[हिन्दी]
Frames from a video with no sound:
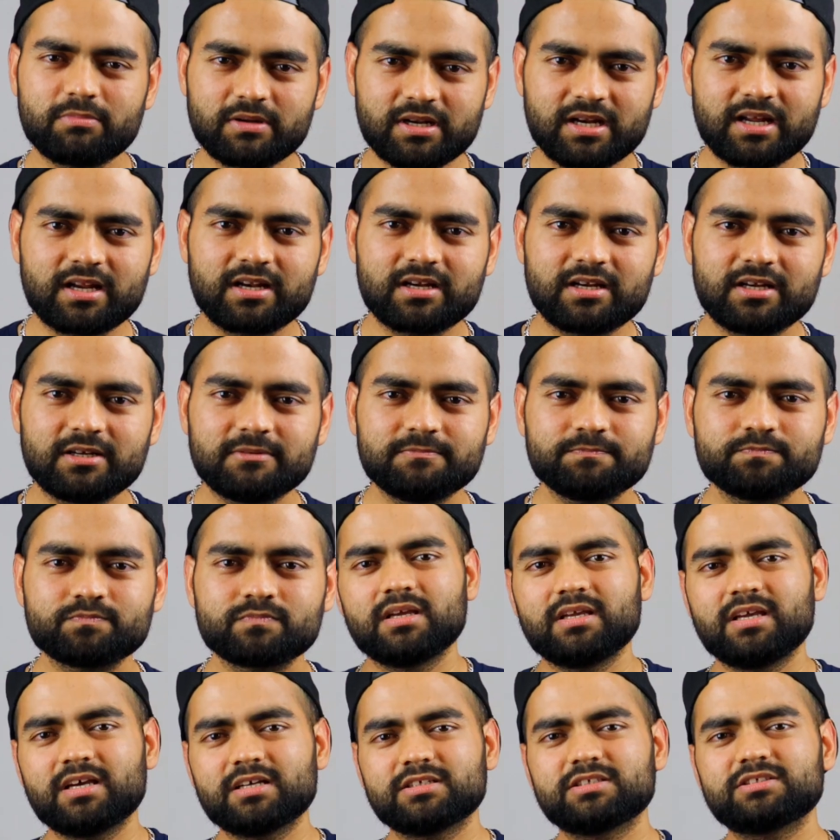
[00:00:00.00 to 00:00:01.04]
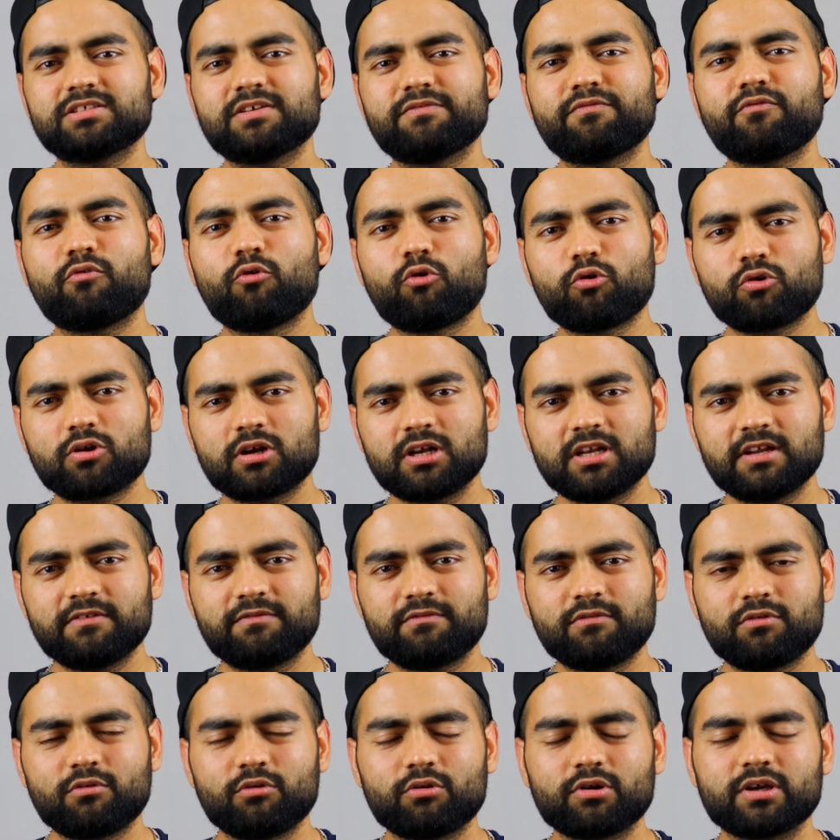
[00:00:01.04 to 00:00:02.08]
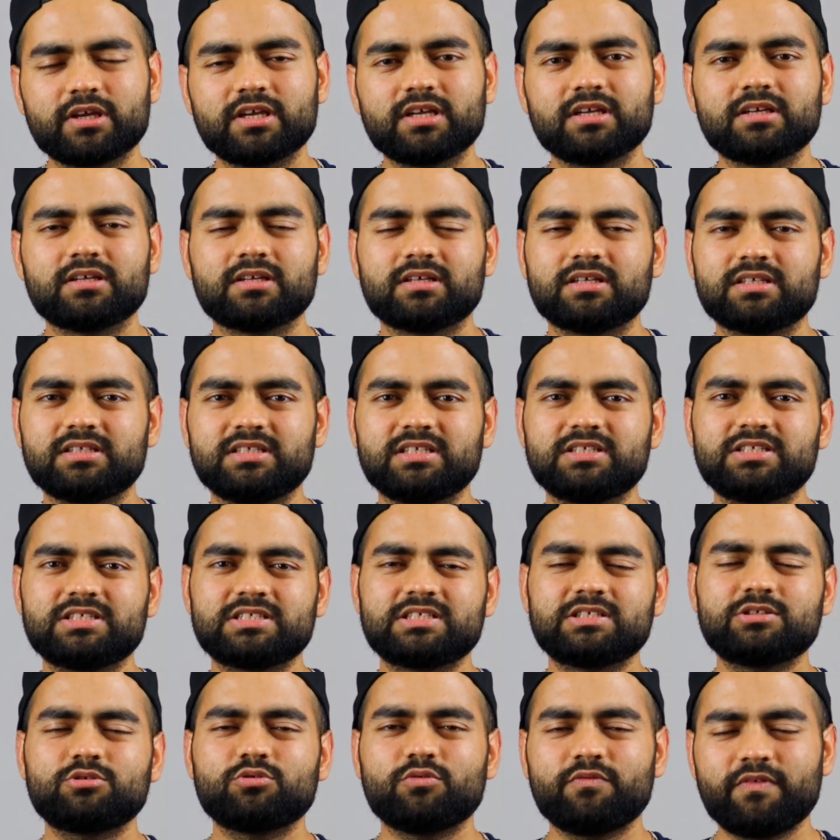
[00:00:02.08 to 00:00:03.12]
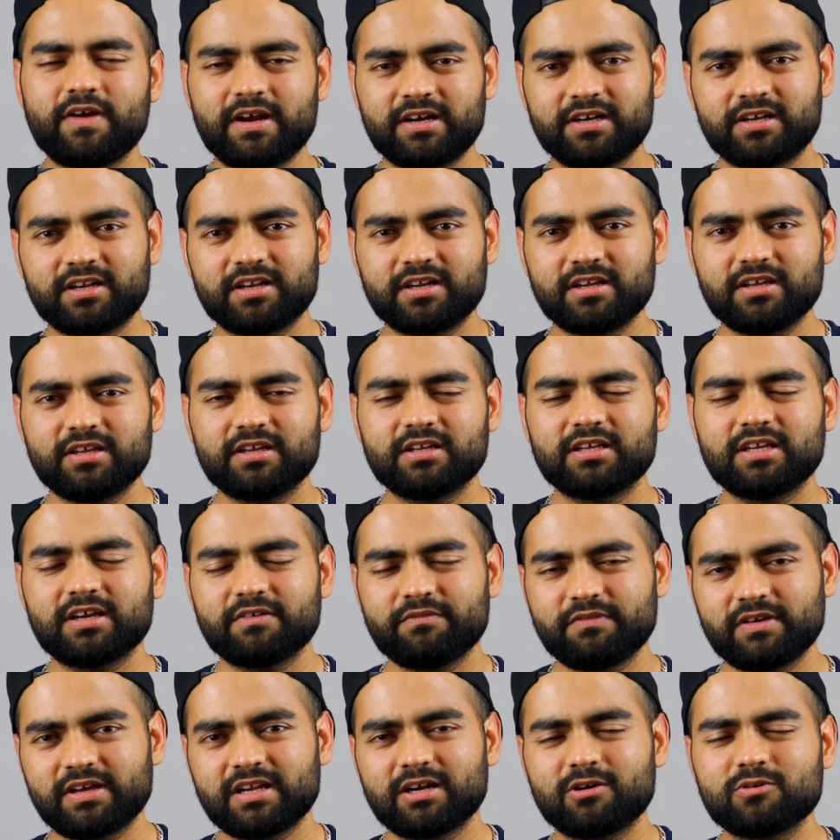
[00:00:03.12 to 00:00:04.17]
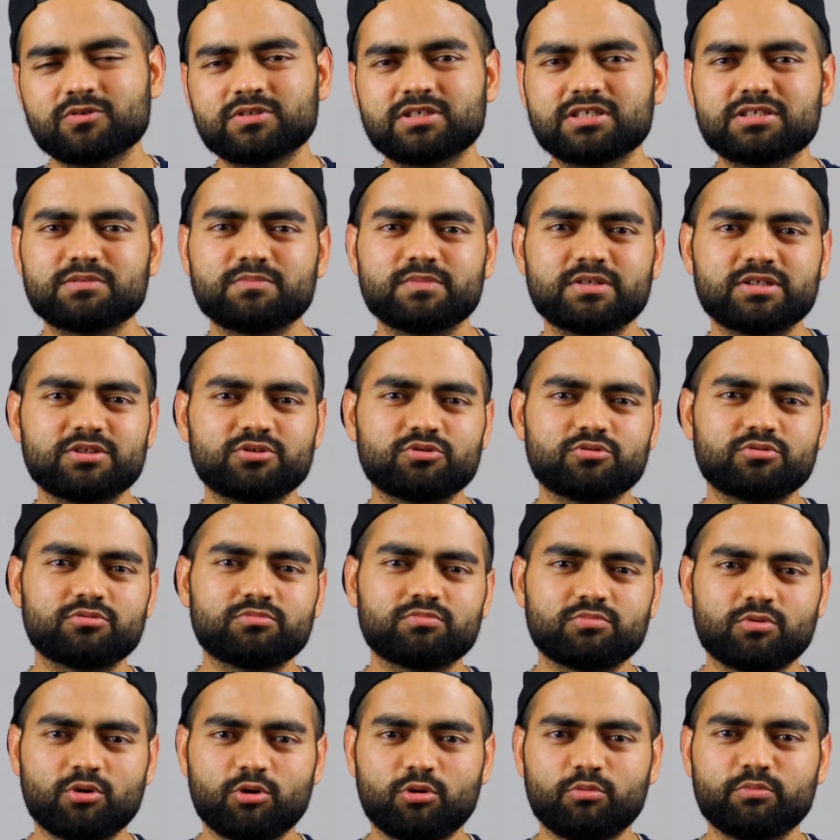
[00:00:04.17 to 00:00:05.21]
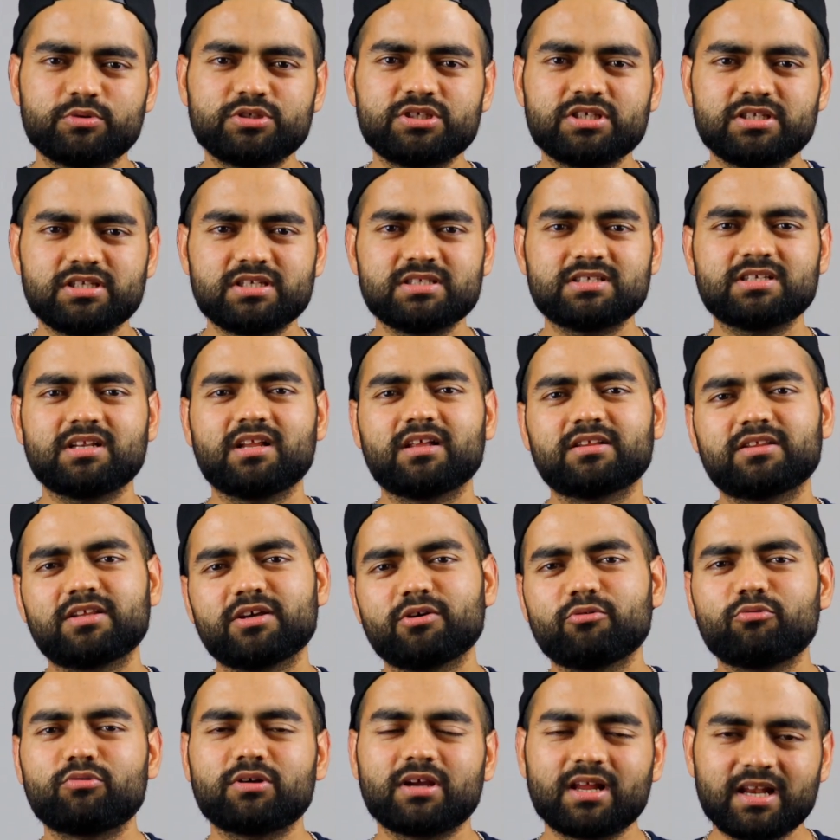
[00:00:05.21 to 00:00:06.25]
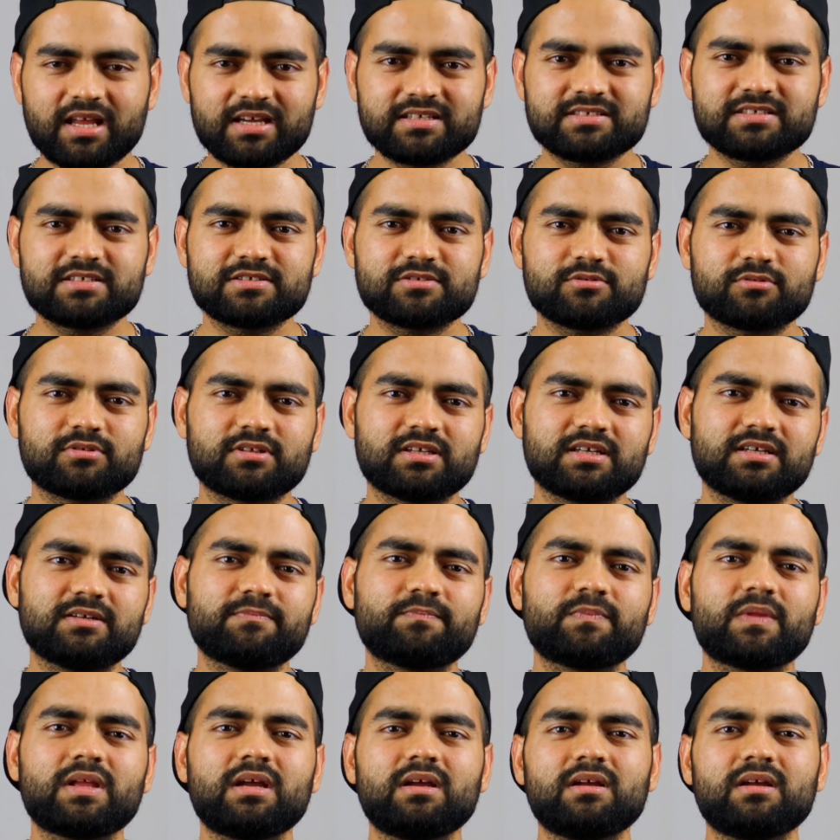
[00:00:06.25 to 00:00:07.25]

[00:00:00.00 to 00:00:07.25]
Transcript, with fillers: आप रह रहे हैं या जैसे फोर्क लिफ्ट होगी ये जैसे जो फैक्ट्री या वेयर हाउसेज में जो मशीनें चलाते हैं उनके लाइसेंस होते हैं